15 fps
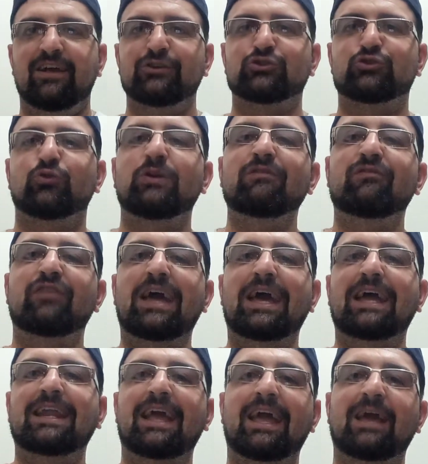sono in
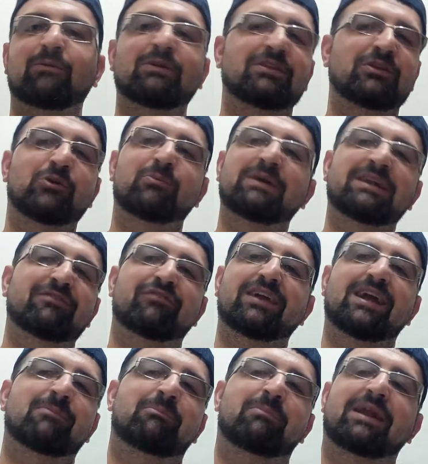ferie e quindi non me ne
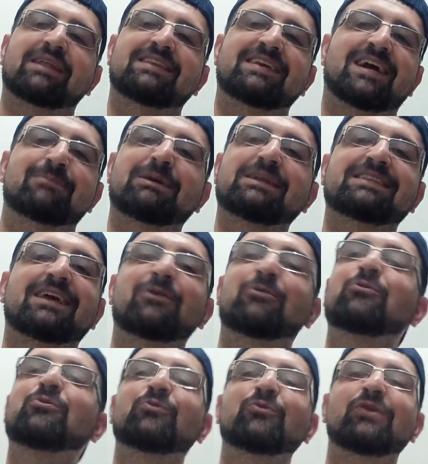frega praticamente
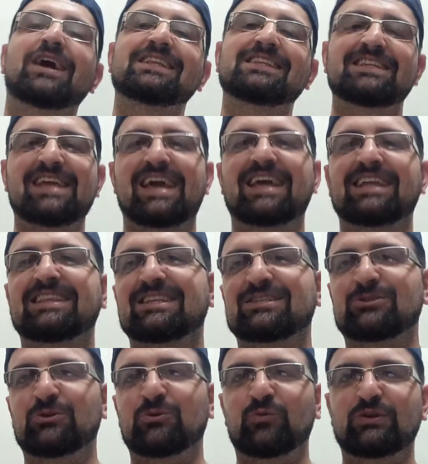nulla di niente,
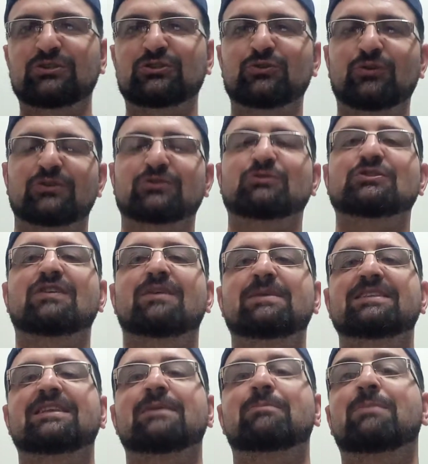sono qui solo
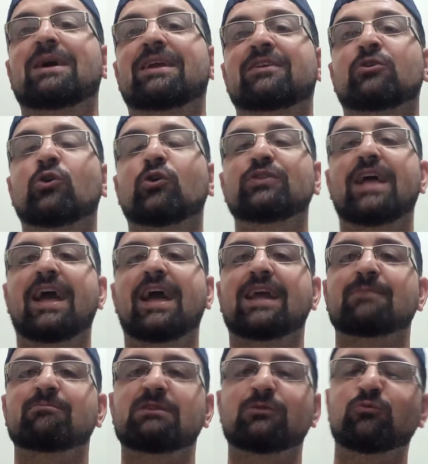esclusivamente per
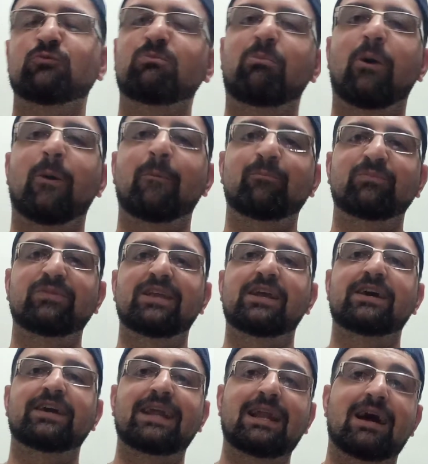godermi un po'
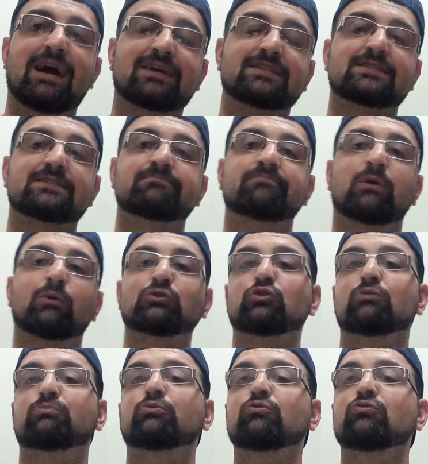di relax. A
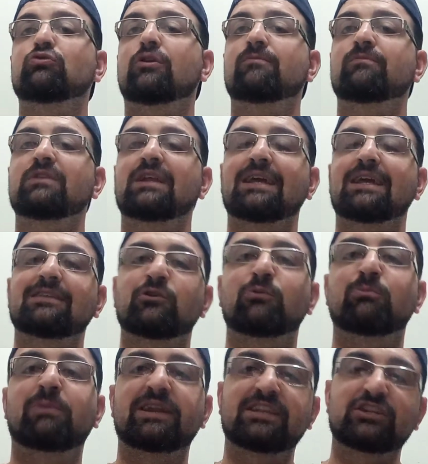questo punto direi di
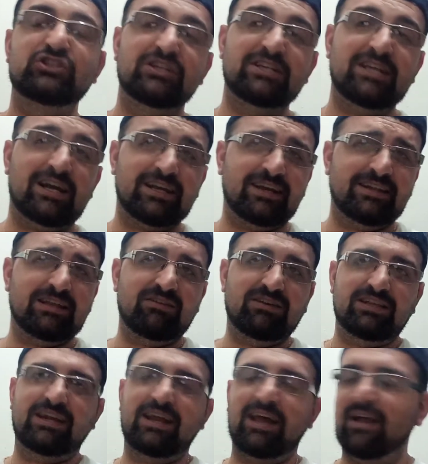non perderci in chiacchiere, da
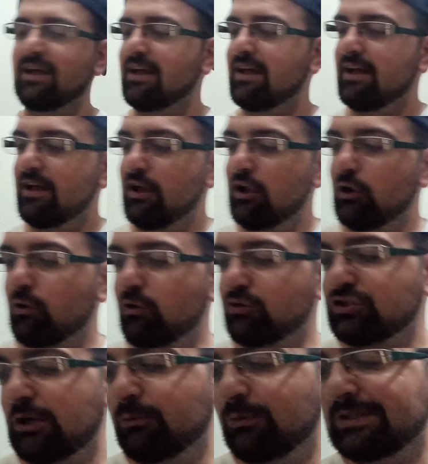vedere
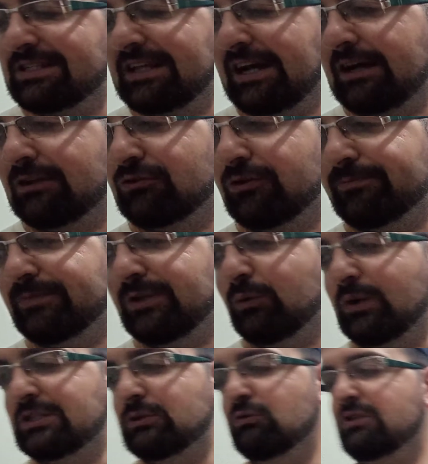cosa ho acquistato in
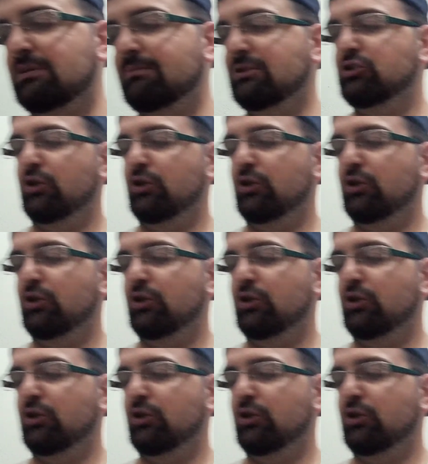questi ultimi